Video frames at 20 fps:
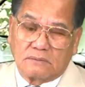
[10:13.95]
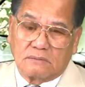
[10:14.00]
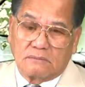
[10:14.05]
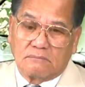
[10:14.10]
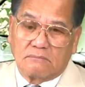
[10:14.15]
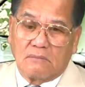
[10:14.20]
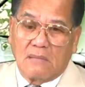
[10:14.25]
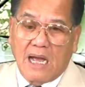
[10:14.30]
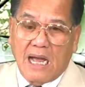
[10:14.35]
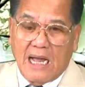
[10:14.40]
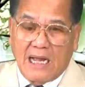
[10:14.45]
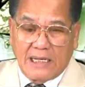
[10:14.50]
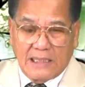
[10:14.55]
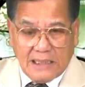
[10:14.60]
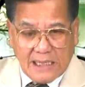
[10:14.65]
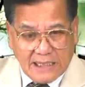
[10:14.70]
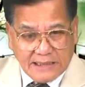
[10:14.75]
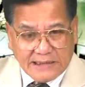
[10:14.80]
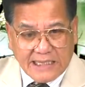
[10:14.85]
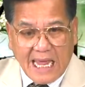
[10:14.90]
bà ấy
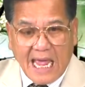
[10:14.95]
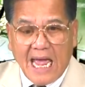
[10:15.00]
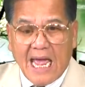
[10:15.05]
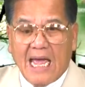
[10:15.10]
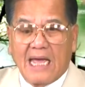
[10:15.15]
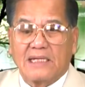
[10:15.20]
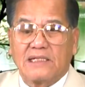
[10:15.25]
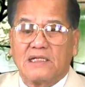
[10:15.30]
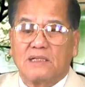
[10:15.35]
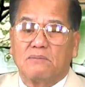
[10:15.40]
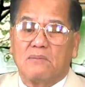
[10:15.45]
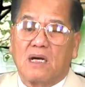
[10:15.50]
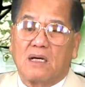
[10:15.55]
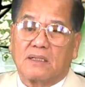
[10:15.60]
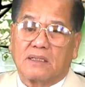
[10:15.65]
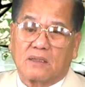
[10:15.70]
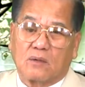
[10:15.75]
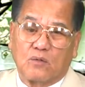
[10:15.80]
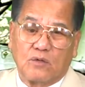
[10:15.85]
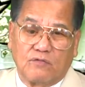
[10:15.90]
là già nhưng mà
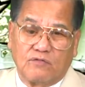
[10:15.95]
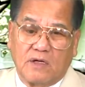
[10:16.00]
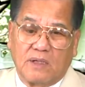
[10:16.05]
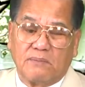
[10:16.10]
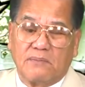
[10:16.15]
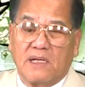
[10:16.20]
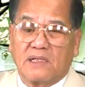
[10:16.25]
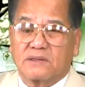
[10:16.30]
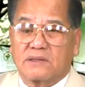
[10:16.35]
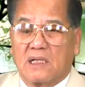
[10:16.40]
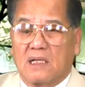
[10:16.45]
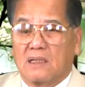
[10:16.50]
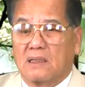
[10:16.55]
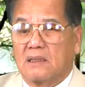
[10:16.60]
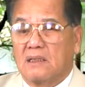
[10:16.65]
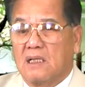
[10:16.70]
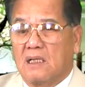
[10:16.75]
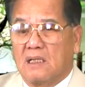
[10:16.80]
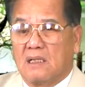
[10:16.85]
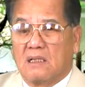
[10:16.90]
quý vị biết rằng
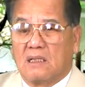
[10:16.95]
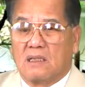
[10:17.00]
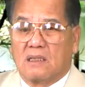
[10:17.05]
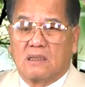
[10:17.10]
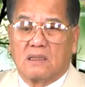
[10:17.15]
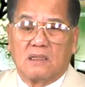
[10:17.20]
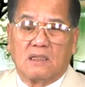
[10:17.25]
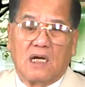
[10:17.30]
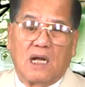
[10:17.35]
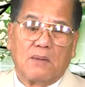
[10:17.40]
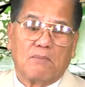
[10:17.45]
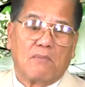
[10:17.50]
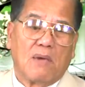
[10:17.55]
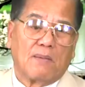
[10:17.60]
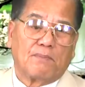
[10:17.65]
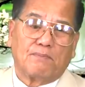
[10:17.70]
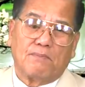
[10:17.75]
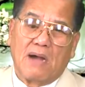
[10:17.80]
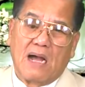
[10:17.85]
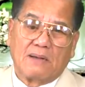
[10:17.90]
người
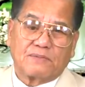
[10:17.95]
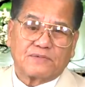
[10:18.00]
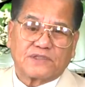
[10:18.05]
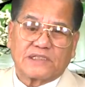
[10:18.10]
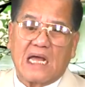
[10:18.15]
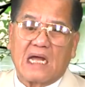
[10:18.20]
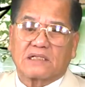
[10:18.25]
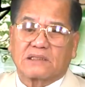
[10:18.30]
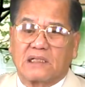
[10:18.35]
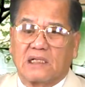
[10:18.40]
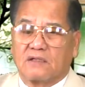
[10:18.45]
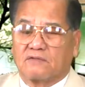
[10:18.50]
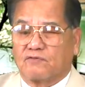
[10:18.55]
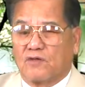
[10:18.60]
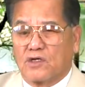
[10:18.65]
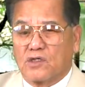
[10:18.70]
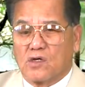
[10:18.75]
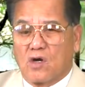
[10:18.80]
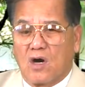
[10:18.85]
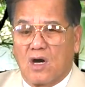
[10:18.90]
mập mạp xác thịt
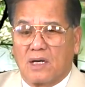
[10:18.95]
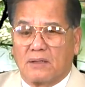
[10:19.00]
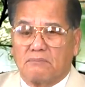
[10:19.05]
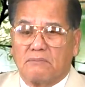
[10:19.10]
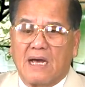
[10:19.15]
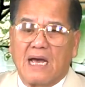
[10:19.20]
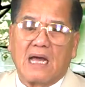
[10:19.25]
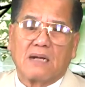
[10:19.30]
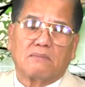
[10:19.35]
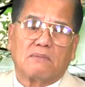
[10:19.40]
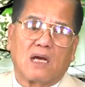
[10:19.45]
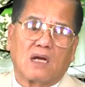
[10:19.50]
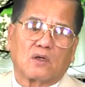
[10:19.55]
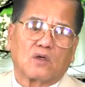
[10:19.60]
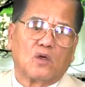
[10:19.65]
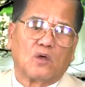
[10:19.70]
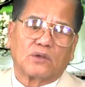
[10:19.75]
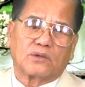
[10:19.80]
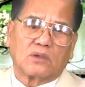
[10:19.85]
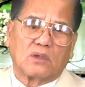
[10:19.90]
vẫn còn mà ăn mặc
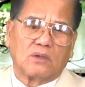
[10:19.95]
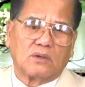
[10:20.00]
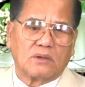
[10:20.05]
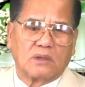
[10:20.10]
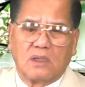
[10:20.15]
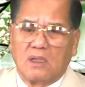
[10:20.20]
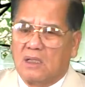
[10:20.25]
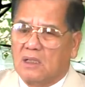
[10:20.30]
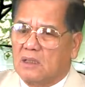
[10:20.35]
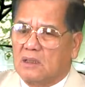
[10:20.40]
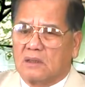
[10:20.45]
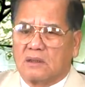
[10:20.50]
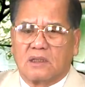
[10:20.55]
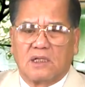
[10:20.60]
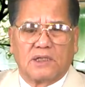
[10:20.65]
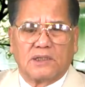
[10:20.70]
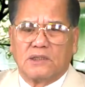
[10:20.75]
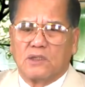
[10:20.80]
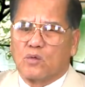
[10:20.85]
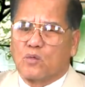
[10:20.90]
lôi thôi
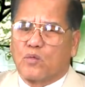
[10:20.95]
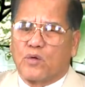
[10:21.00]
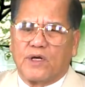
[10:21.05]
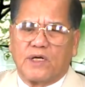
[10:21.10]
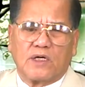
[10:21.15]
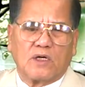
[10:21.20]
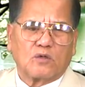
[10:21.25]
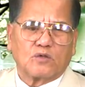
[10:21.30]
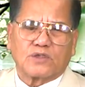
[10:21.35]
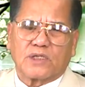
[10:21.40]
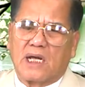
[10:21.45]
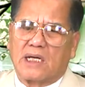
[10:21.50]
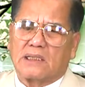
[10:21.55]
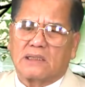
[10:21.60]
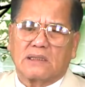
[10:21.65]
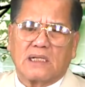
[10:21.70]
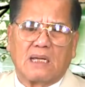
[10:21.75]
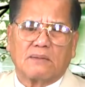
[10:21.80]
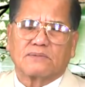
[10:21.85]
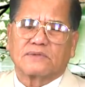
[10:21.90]
thì những quỷ râu
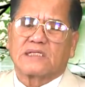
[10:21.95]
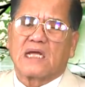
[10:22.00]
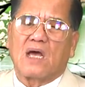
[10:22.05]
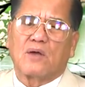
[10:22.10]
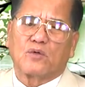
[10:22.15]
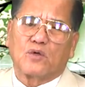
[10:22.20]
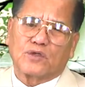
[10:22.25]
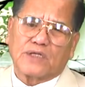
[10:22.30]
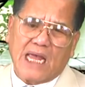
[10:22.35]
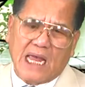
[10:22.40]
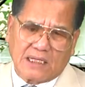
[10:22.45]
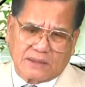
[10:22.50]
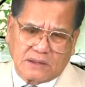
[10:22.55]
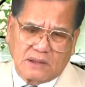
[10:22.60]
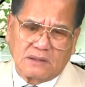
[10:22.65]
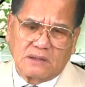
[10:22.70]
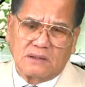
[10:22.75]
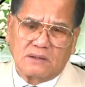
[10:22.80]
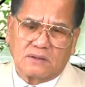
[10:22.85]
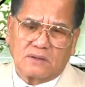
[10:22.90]
xanh làm sao nó tha
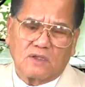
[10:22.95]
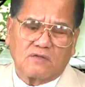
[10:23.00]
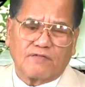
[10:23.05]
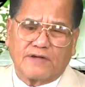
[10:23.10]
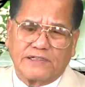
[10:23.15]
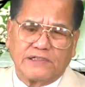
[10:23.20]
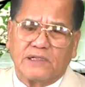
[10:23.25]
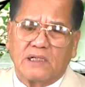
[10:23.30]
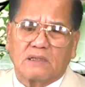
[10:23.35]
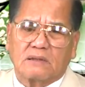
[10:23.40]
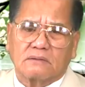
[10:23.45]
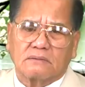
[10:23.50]
thứ nó phải giết